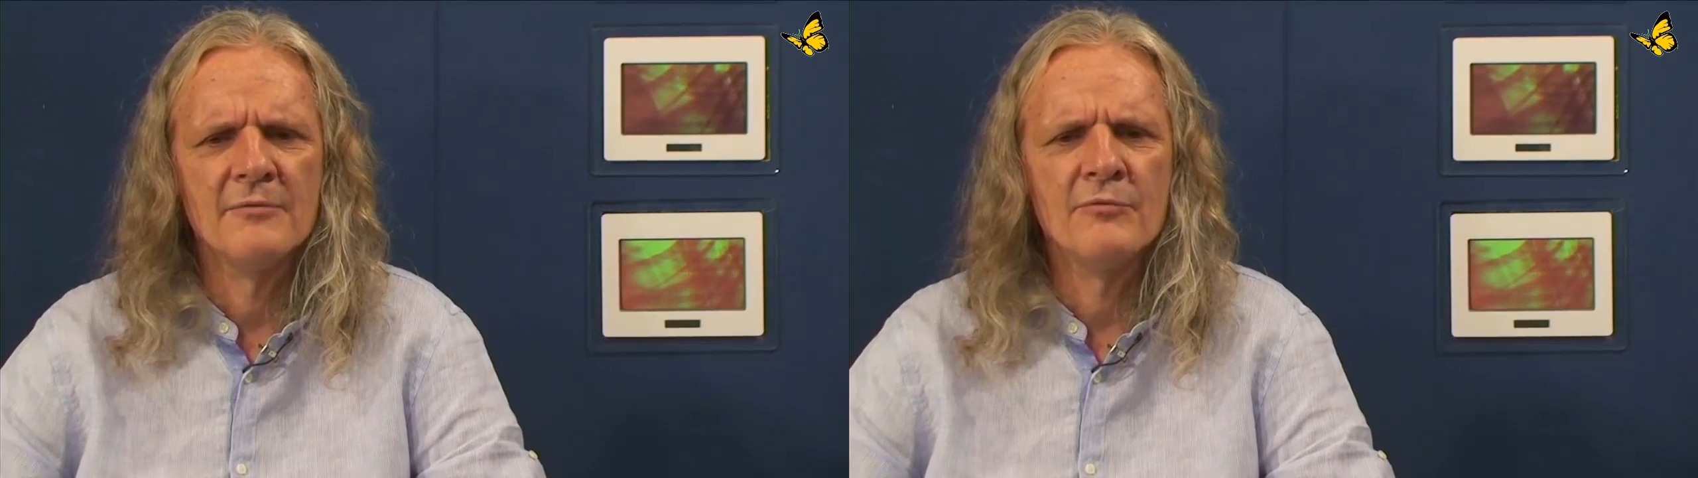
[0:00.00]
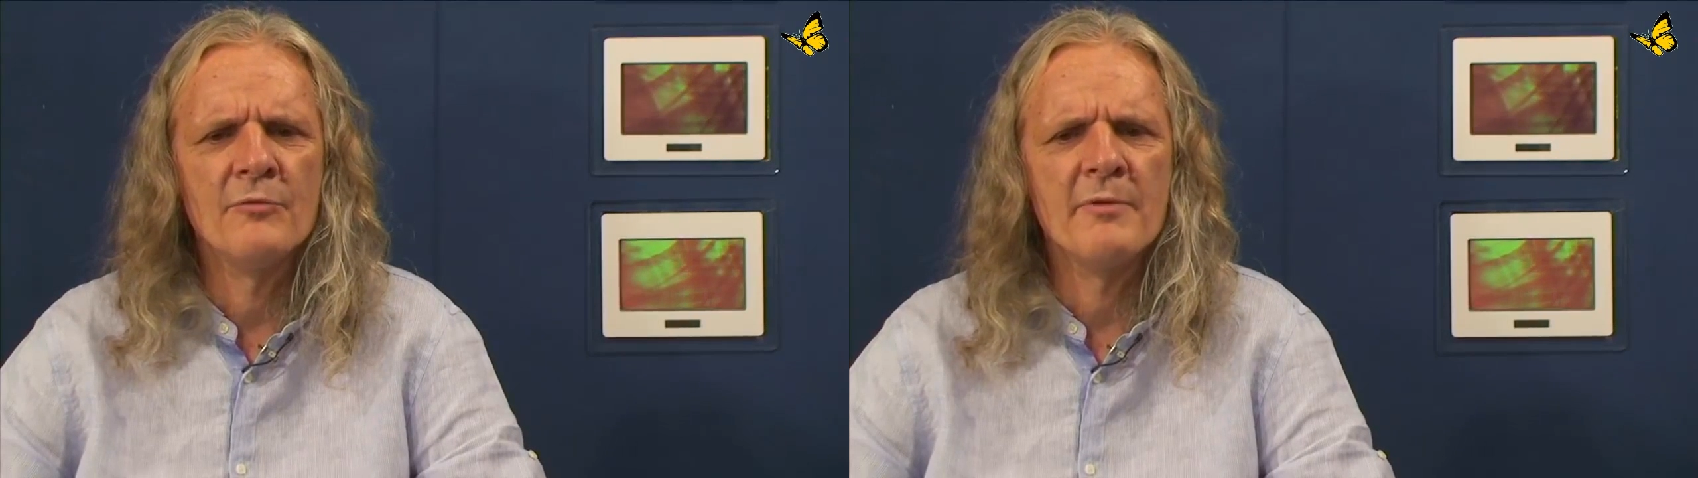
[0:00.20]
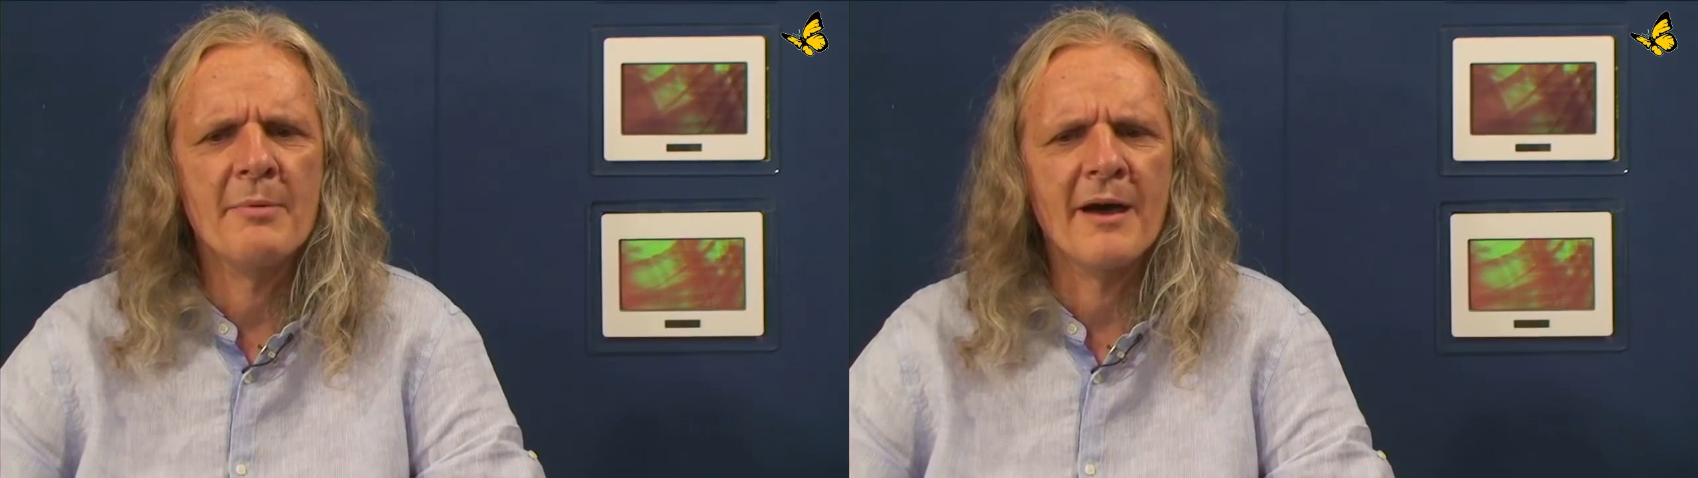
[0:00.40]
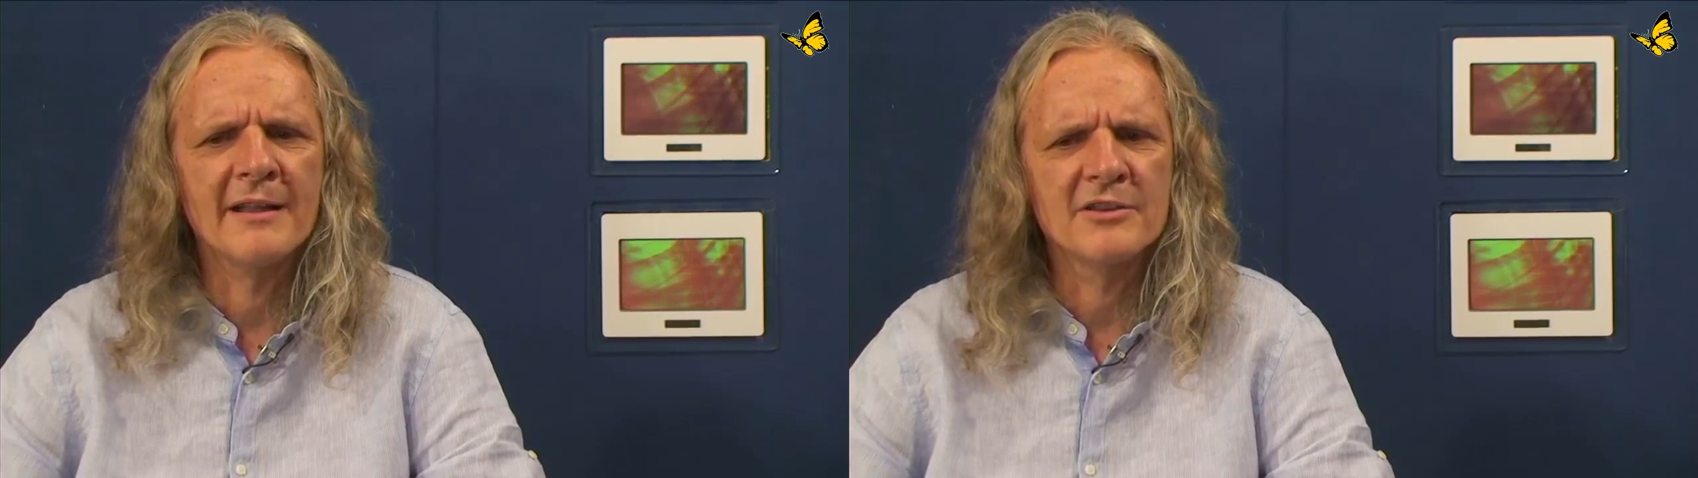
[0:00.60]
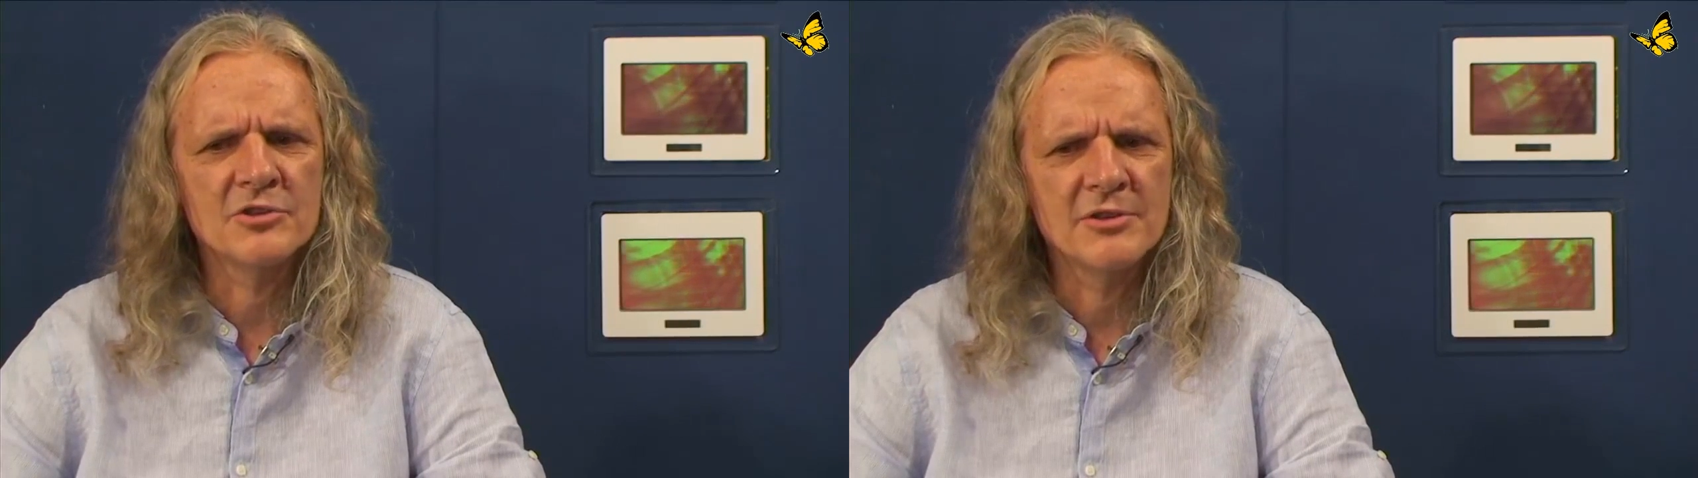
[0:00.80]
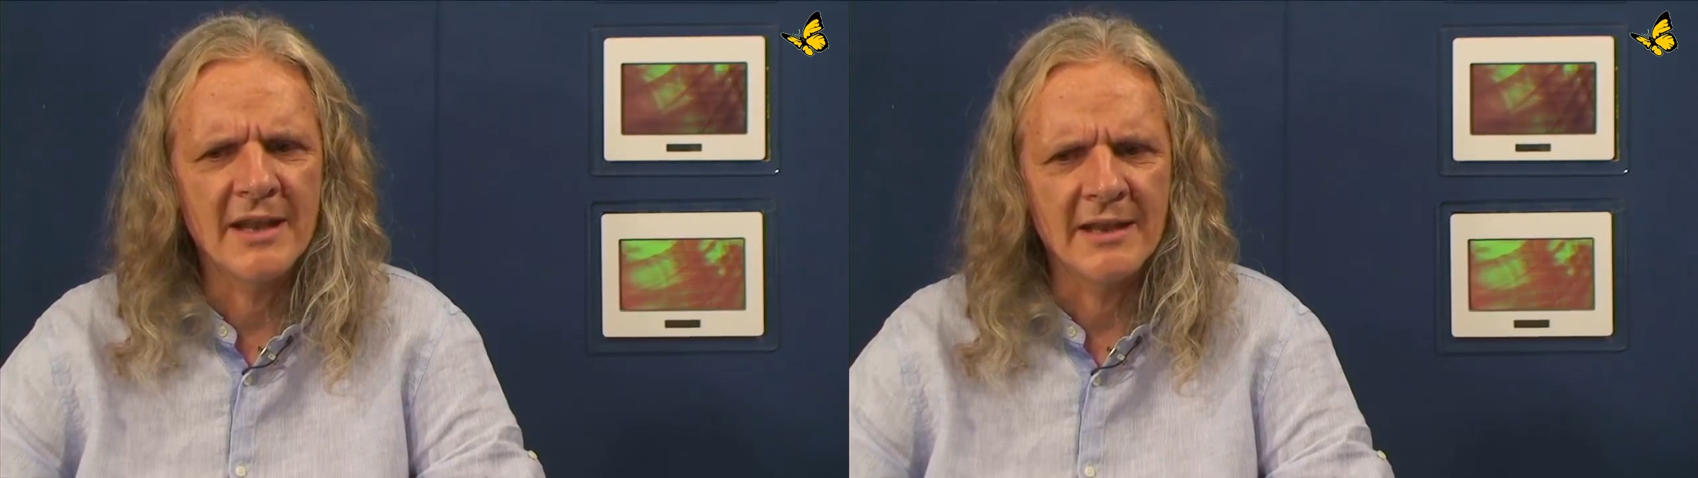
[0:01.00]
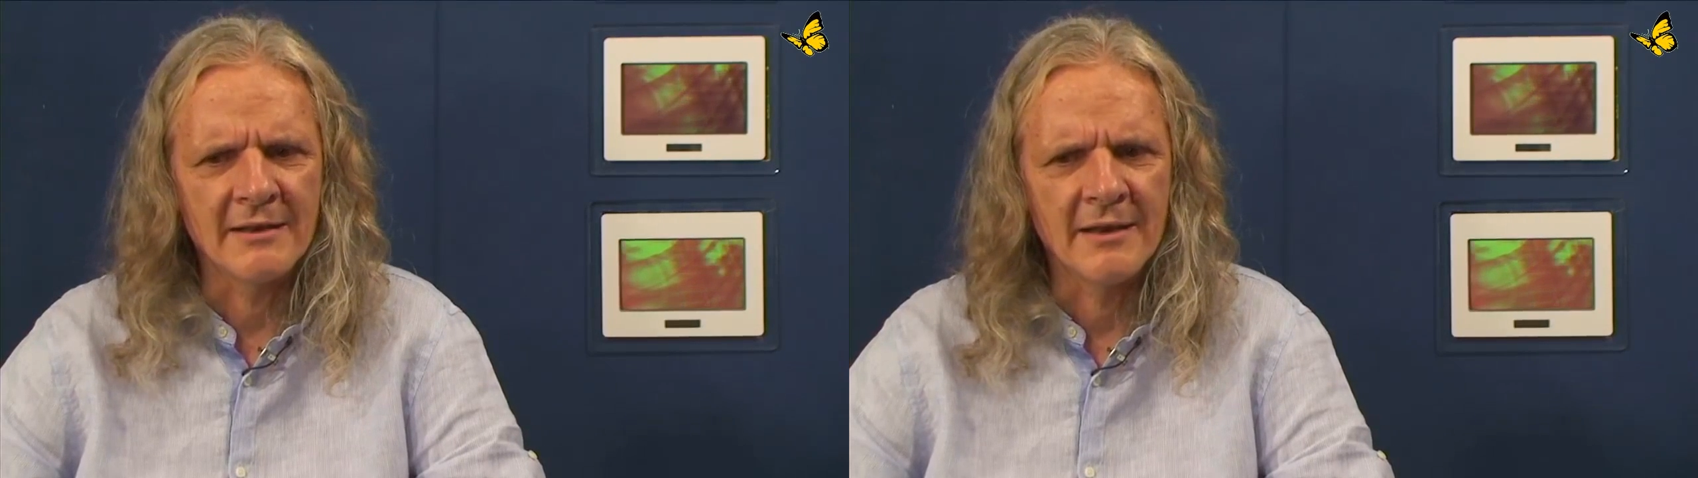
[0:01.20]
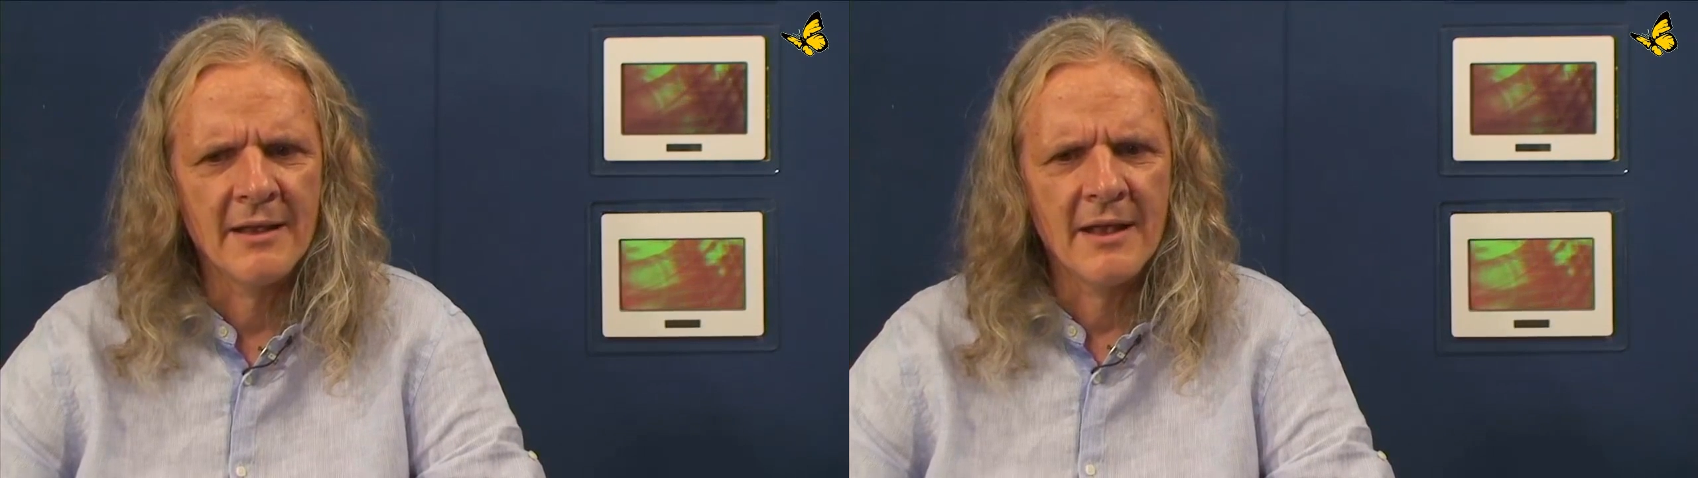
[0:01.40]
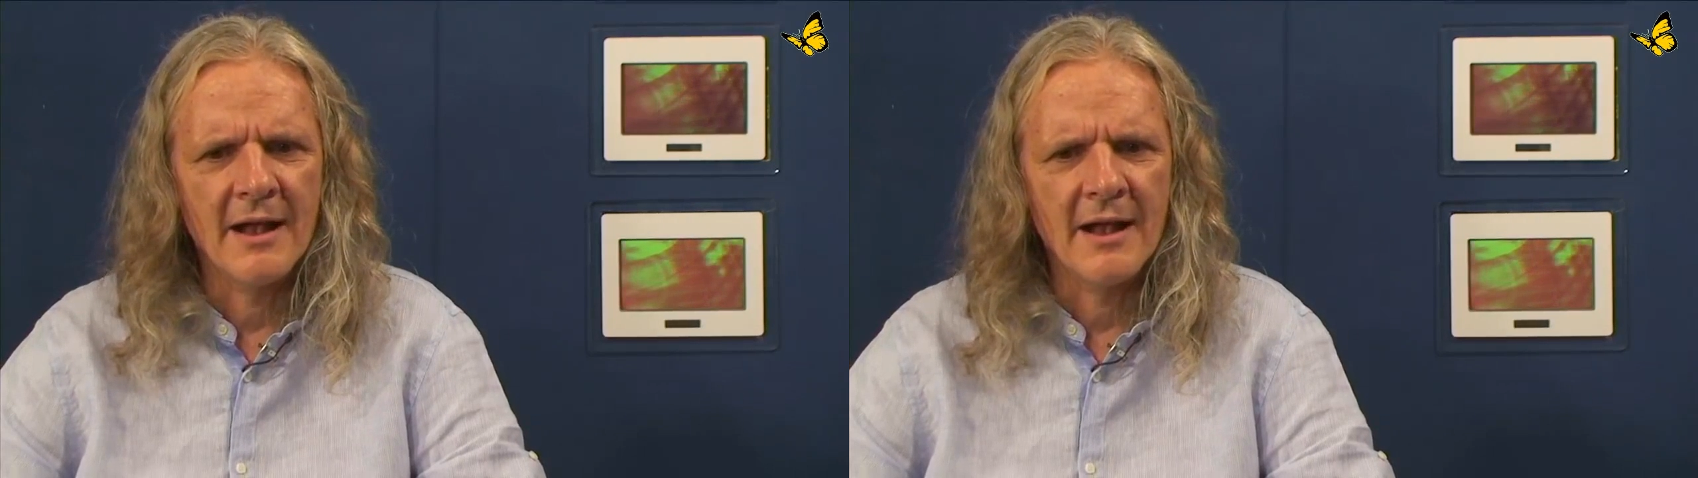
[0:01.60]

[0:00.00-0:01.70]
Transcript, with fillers: wo wir bereits stehen.